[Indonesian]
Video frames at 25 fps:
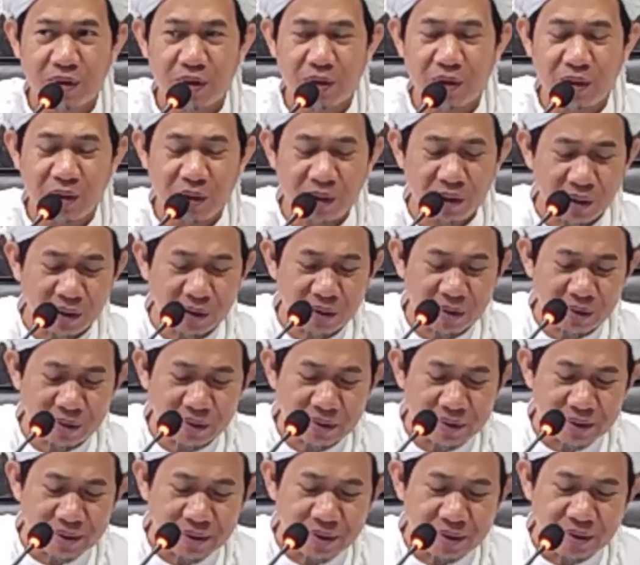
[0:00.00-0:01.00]
ini
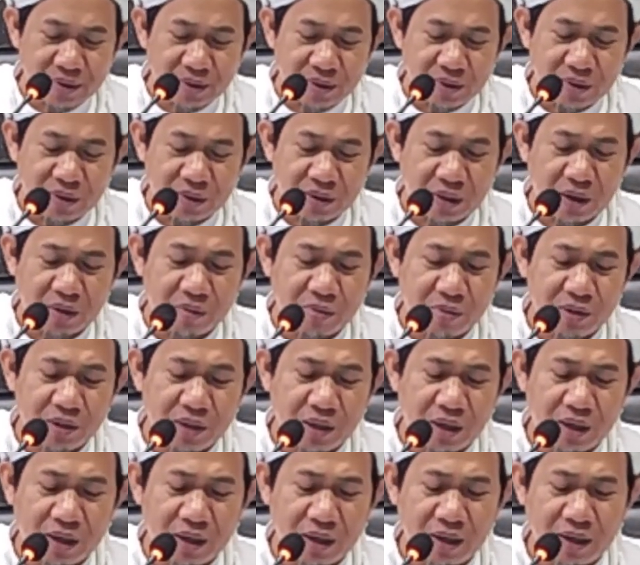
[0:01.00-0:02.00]
yang
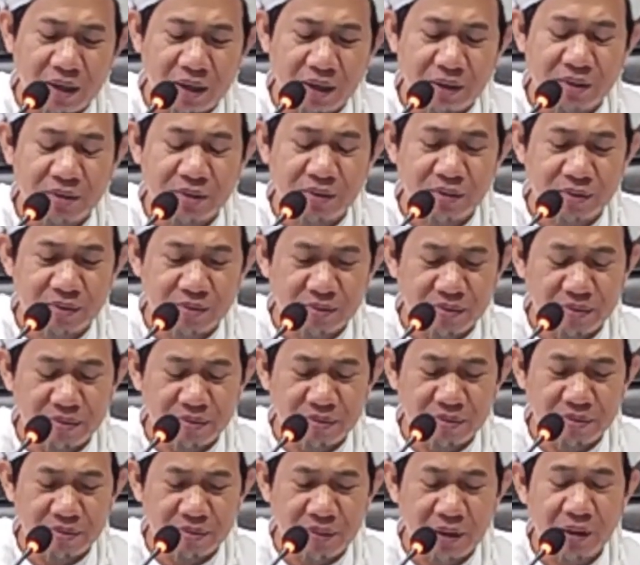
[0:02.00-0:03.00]
baik
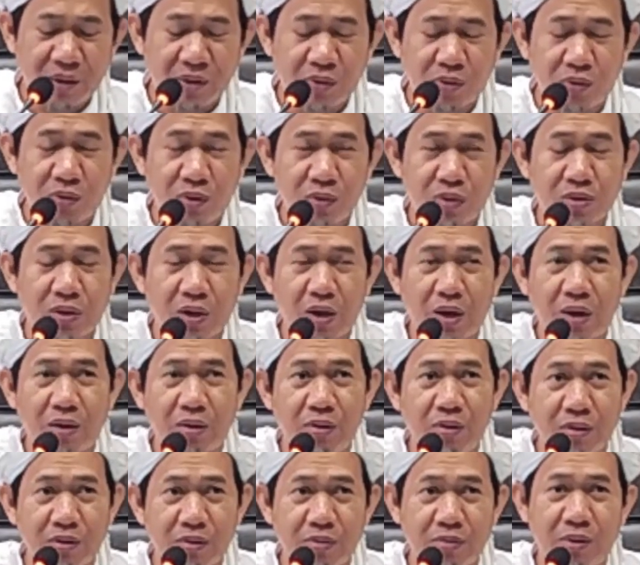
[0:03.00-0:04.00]
Baikuni
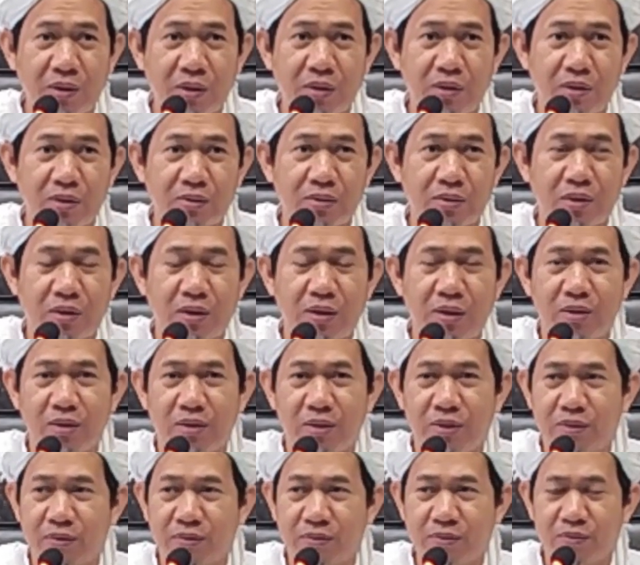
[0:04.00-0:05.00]
sangat banyak
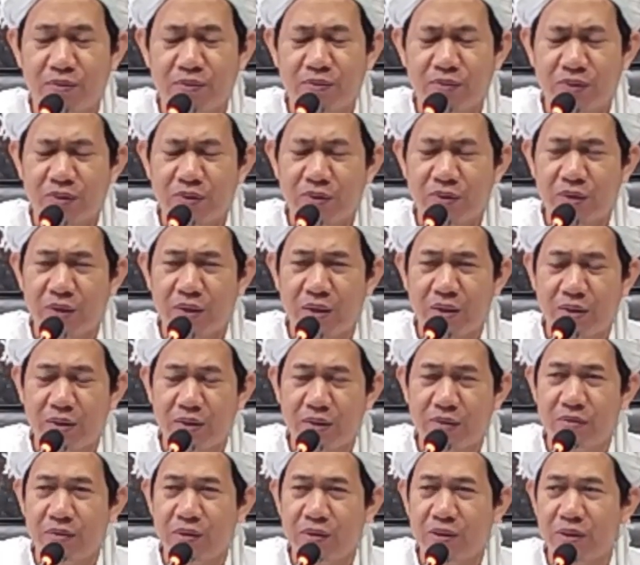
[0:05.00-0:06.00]
sekali
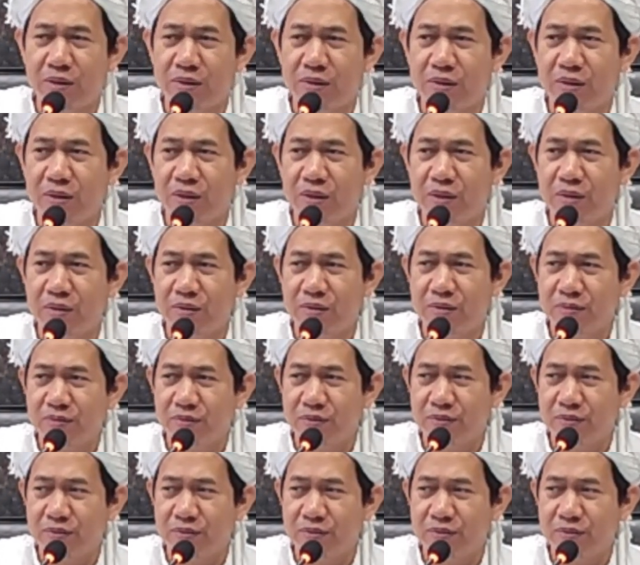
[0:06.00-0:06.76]
sangat banyak sekali